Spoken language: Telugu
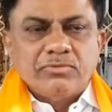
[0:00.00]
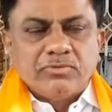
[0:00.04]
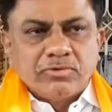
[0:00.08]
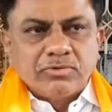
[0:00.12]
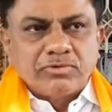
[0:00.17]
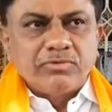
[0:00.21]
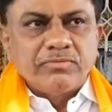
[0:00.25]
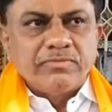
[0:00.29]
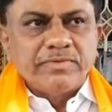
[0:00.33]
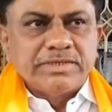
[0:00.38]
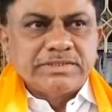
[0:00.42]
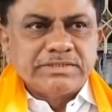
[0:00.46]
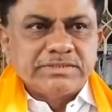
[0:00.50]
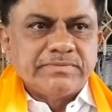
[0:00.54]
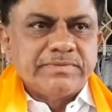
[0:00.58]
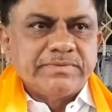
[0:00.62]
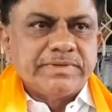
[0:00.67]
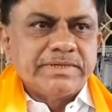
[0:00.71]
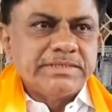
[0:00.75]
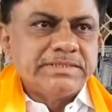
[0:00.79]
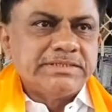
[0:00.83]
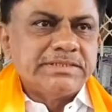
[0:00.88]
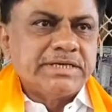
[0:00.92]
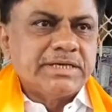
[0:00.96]
ఓట్లు వేసి
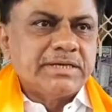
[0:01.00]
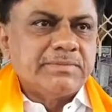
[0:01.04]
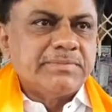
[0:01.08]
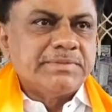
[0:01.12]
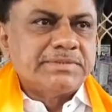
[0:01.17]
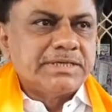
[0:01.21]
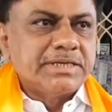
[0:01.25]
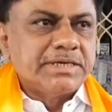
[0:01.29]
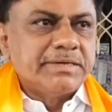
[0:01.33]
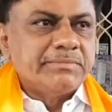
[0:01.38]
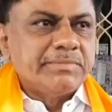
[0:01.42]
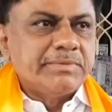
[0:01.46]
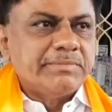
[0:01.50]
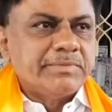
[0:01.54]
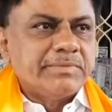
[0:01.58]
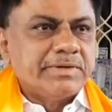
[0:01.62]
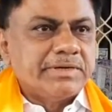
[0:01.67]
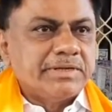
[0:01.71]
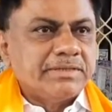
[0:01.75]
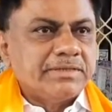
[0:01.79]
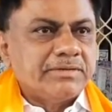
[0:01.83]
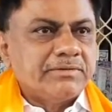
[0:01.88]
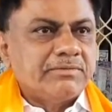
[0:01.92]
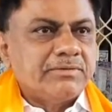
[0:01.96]
వేయించి గెలిపించాలని
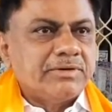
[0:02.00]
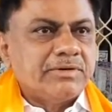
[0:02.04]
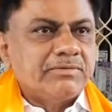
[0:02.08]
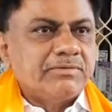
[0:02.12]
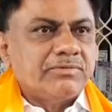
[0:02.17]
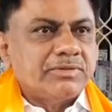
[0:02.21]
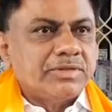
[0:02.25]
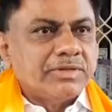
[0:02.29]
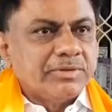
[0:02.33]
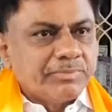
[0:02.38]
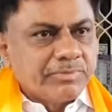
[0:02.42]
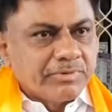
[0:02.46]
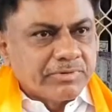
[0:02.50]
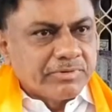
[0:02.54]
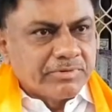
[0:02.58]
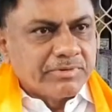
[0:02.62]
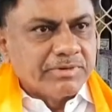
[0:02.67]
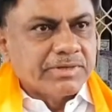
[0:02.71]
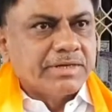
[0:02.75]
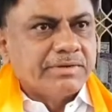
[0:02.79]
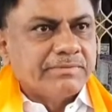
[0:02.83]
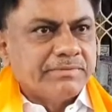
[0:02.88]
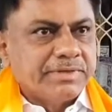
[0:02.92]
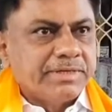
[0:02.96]
మిమ్మల్ని కూడా
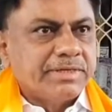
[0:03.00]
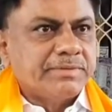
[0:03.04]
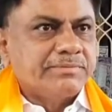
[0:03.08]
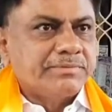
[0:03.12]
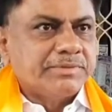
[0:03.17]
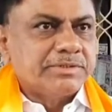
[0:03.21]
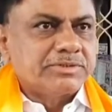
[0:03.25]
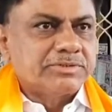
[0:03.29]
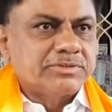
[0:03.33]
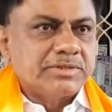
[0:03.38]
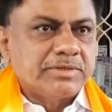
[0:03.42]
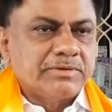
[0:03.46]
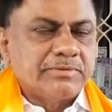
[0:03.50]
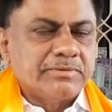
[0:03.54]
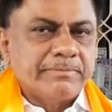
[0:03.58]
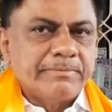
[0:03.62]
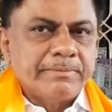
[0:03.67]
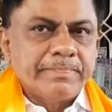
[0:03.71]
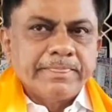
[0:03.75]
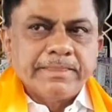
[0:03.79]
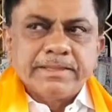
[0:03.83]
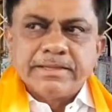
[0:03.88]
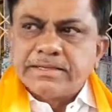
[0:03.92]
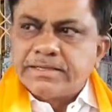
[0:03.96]
హృదయపూర్వకంగా విజ్ఞప్తి చేస్తాను
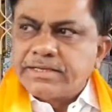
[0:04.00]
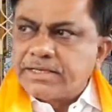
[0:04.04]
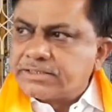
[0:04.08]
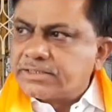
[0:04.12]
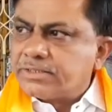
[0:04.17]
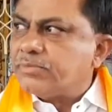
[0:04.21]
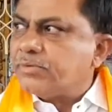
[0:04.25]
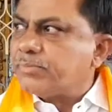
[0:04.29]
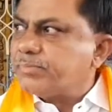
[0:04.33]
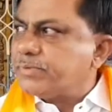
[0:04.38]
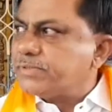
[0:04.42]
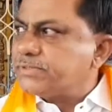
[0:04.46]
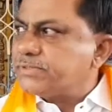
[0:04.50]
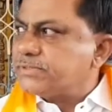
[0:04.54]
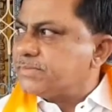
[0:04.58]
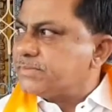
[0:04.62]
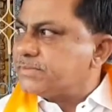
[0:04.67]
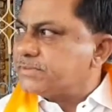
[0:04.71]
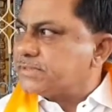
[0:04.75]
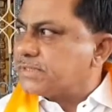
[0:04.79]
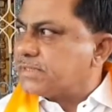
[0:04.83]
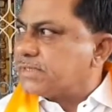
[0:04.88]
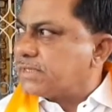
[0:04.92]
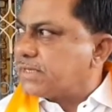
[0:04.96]
గత ముప్పై
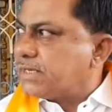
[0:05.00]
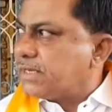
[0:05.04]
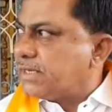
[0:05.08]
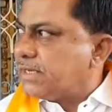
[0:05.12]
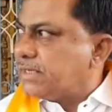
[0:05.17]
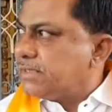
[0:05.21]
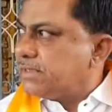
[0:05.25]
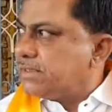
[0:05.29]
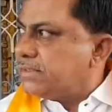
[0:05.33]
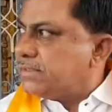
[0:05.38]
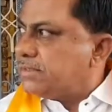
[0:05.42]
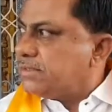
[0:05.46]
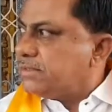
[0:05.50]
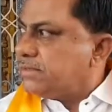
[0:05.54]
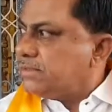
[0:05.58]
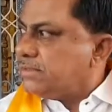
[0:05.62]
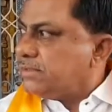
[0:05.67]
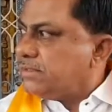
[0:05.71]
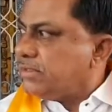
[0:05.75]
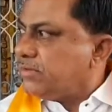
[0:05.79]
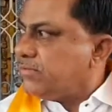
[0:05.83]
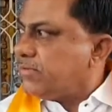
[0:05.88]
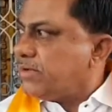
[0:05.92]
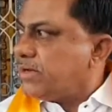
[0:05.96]
సంవత్సరాలుగా
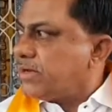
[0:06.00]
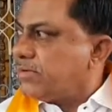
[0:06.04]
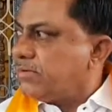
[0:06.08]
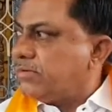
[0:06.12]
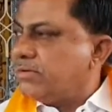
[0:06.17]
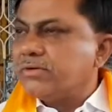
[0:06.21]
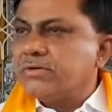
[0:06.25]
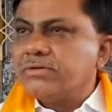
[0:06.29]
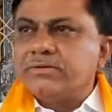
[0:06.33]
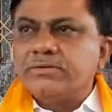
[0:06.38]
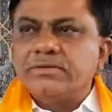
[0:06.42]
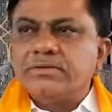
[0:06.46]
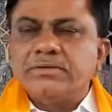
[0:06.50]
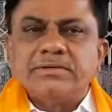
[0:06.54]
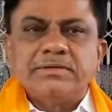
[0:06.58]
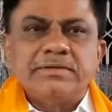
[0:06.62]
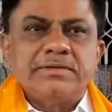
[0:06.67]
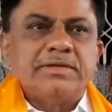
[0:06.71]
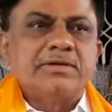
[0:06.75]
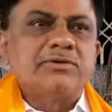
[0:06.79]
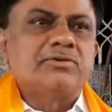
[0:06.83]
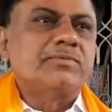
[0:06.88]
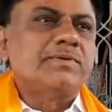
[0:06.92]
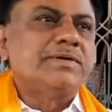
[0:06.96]
ఈ వార్డులో
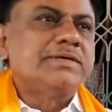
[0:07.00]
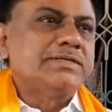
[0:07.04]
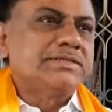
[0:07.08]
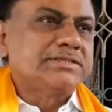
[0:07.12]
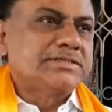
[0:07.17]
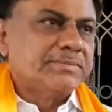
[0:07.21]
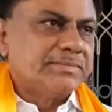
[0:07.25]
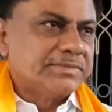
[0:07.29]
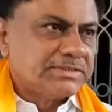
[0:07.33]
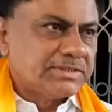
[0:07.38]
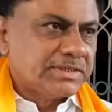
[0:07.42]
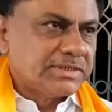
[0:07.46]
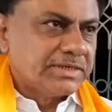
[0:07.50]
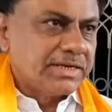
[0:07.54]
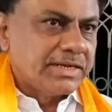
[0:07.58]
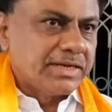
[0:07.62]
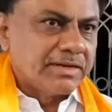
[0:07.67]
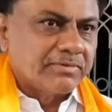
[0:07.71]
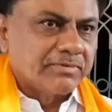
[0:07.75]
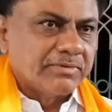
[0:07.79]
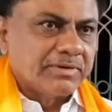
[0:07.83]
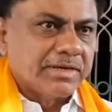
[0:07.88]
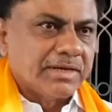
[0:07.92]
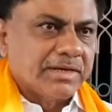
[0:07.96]
ఎటువంటి సమస్యలు
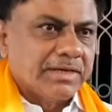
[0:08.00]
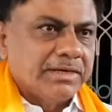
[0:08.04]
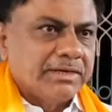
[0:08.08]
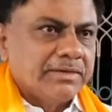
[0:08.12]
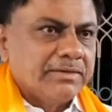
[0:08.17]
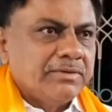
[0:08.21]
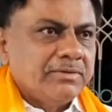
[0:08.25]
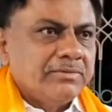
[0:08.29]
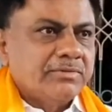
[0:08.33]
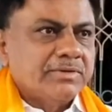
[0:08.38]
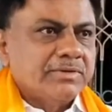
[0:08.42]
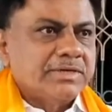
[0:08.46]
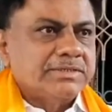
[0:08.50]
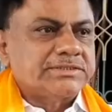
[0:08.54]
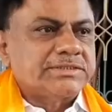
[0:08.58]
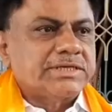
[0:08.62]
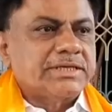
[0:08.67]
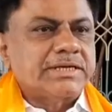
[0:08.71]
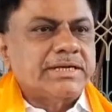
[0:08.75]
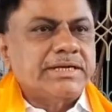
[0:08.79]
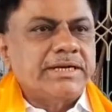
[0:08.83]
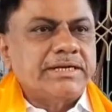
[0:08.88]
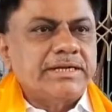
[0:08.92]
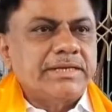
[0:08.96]
లేకుండా ఒక
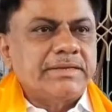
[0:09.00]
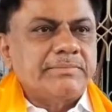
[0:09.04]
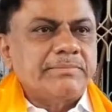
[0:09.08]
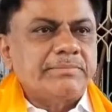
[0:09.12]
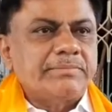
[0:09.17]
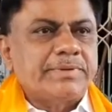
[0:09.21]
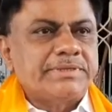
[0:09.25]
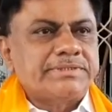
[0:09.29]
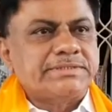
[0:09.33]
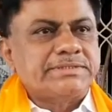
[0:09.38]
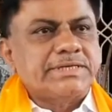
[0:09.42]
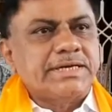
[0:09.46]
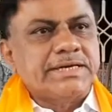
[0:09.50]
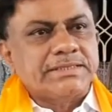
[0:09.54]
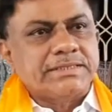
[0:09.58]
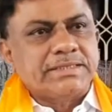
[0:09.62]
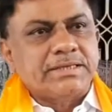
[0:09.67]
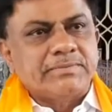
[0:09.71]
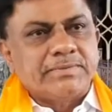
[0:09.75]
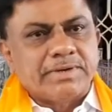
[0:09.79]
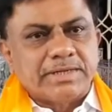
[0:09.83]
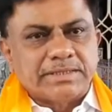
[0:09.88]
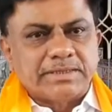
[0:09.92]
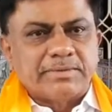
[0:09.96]
చక్కటి
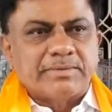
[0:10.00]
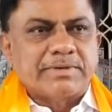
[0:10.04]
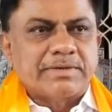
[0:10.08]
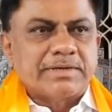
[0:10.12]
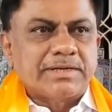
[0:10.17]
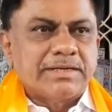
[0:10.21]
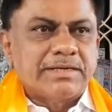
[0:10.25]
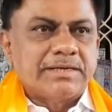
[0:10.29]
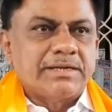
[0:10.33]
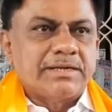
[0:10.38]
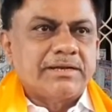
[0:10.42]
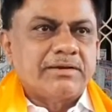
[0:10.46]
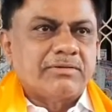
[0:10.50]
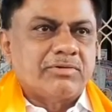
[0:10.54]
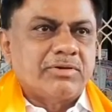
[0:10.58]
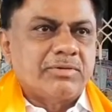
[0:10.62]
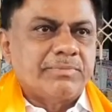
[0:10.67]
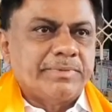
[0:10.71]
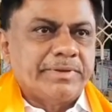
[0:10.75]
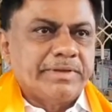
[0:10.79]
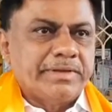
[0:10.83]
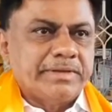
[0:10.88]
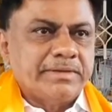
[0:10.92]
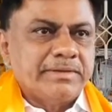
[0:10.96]
ప్రశాంత వాతావరణాన్ని
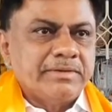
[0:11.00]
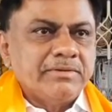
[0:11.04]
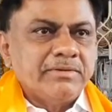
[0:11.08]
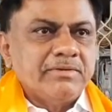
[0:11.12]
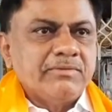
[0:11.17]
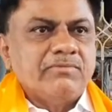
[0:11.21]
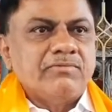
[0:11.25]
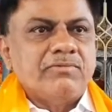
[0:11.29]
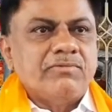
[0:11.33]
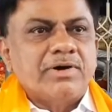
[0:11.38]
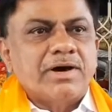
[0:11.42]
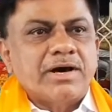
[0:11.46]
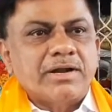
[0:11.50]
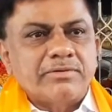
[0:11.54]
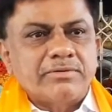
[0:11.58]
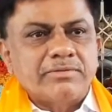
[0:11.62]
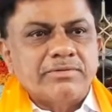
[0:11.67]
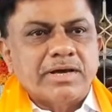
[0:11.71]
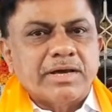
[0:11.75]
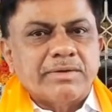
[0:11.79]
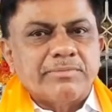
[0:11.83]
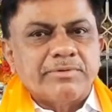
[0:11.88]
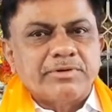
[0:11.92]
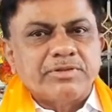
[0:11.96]
నెలకొల్పి
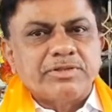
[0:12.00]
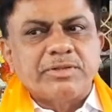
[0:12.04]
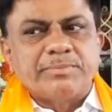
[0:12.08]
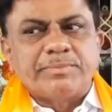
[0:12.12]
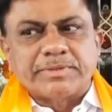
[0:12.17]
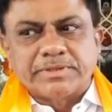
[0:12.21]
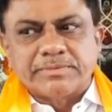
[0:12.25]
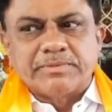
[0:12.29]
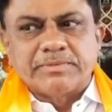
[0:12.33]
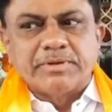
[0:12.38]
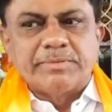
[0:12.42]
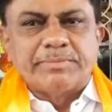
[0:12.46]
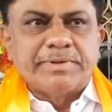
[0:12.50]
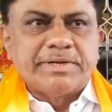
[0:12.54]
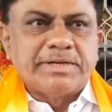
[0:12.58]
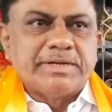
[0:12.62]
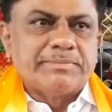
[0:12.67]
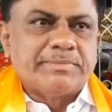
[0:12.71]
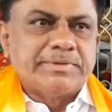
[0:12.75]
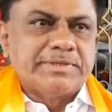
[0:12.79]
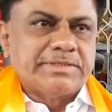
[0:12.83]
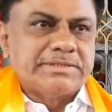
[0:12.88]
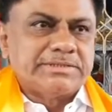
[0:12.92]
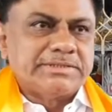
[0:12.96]
వార్డును అభివృద్ధి పథంలో
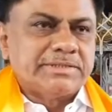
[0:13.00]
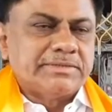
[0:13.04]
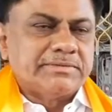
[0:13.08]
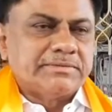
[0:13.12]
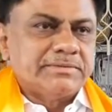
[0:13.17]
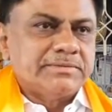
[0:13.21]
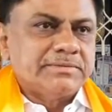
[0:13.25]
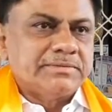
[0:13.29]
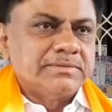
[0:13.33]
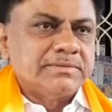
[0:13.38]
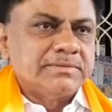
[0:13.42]
పయనింపజేశాను